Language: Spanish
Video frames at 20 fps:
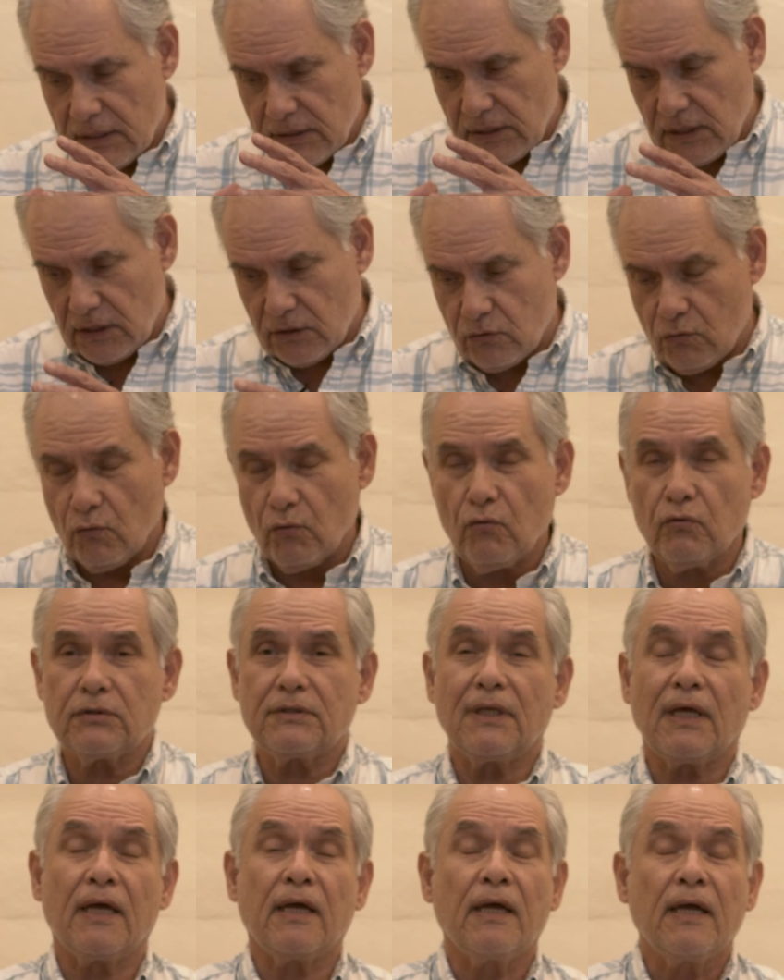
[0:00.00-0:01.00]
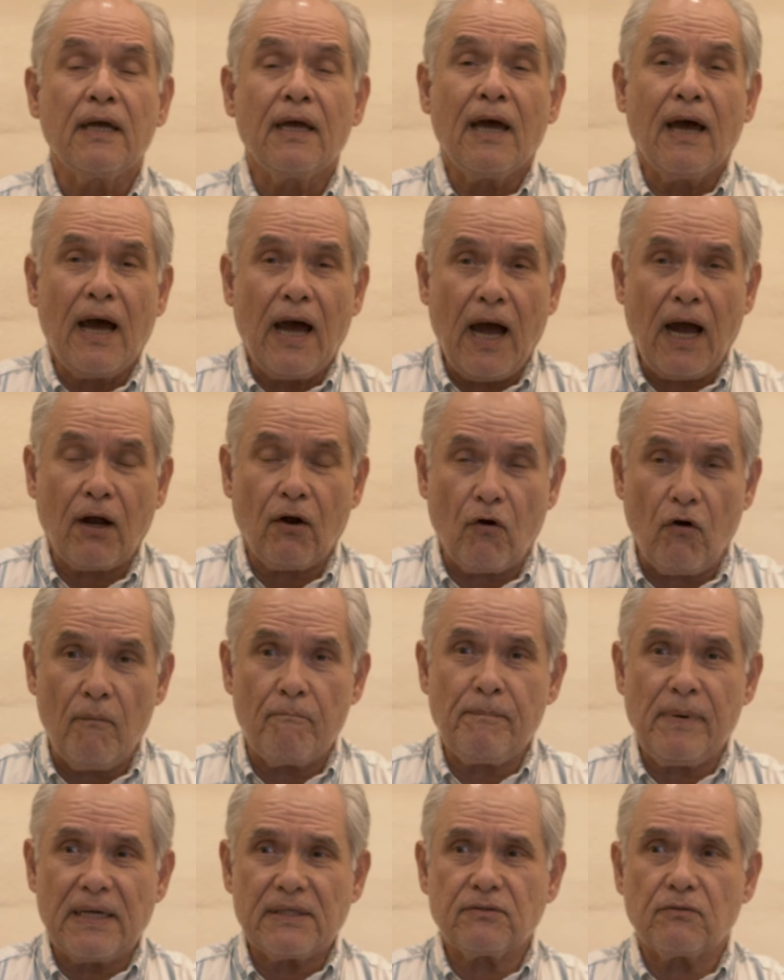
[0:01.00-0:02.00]
si tú te
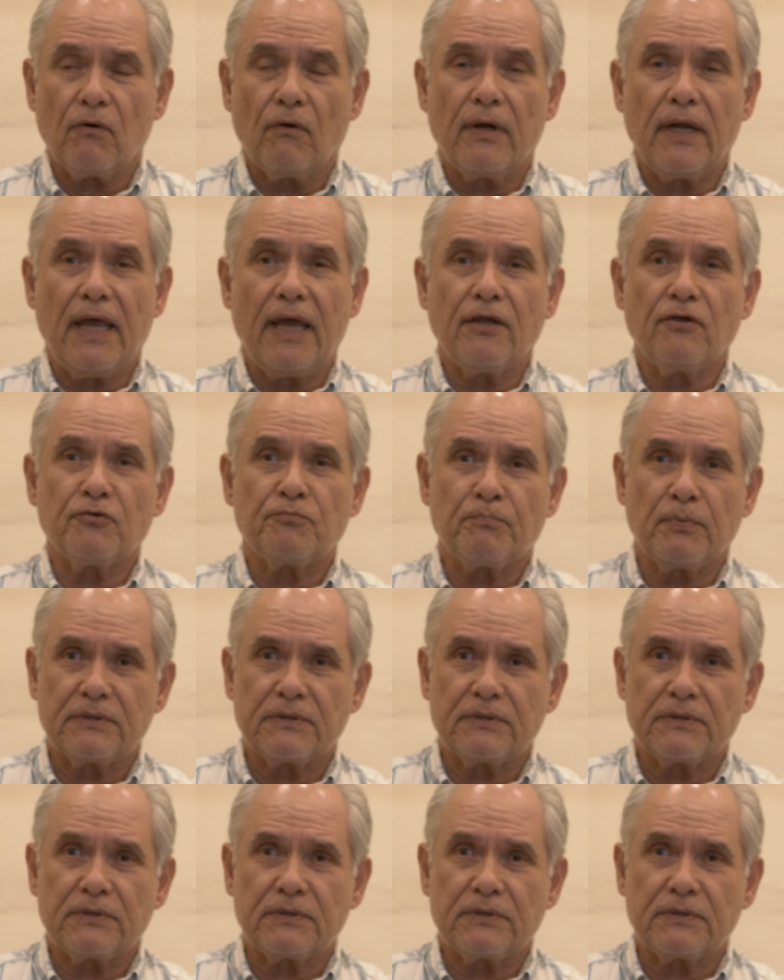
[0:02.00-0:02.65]
acoplas con ellos,